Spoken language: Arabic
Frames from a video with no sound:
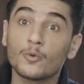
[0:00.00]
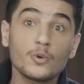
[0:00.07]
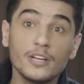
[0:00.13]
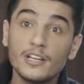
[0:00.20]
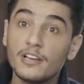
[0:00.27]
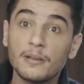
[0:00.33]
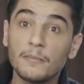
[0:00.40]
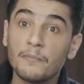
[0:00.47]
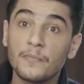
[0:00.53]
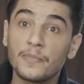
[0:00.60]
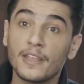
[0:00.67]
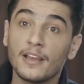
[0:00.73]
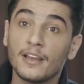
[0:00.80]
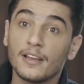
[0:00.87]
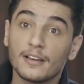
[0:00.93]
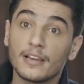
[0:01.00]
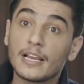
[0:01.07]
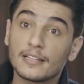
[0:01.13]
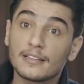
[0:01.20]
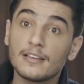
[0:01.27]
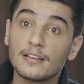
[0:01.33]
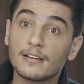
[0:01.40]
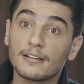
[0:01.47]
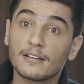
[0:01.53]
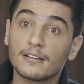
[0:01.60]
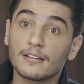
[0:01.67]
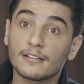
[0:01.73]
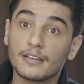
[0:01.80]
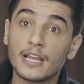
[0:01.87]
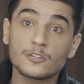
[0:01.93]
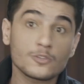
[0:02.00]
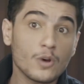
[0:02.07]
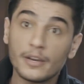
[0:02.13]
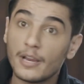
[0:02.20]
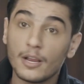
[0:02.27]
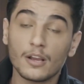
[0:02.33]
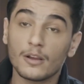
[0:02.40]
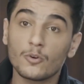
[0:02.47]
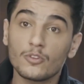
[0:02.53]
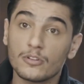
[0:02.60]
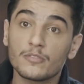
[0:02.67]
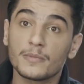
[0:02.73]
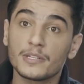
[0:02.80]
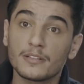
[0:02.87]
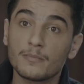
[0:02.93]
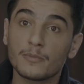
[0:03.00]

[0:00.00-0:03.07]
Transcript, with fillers: هو حلم لكثير ناس وانا كنت من